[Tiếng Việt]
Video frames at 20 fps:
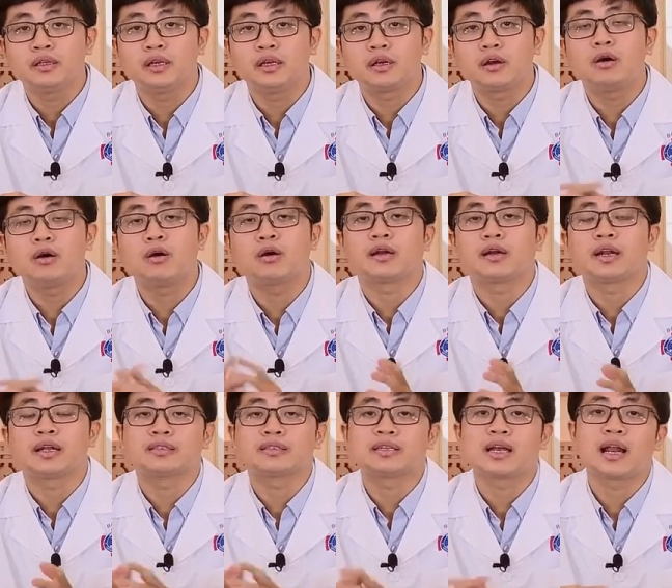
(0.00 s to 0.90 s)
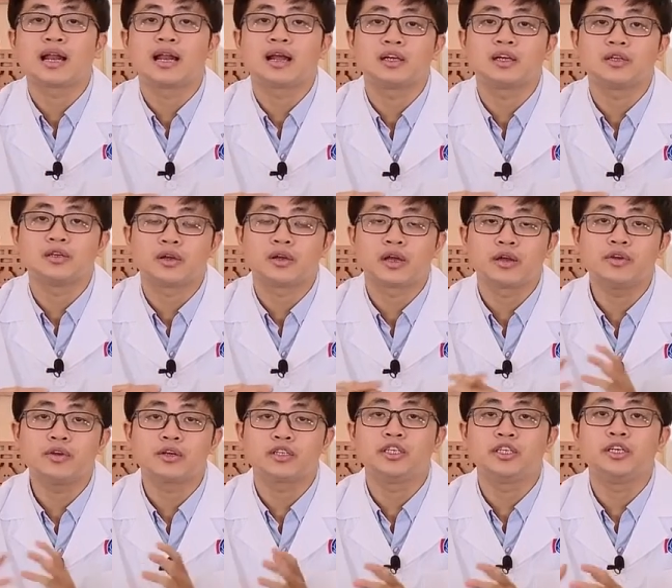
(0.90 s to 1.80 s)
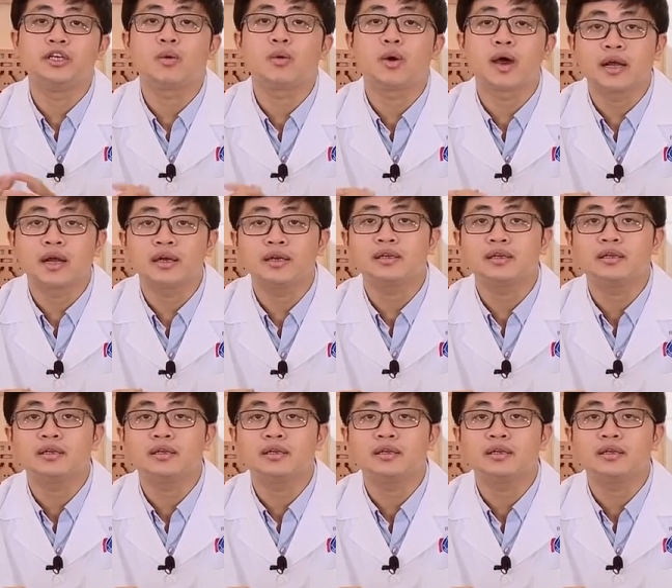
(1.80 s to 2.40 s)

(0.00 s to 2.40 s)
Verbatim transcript: thì câu hỏi được đặt ra là cái, cái việc trì hoãn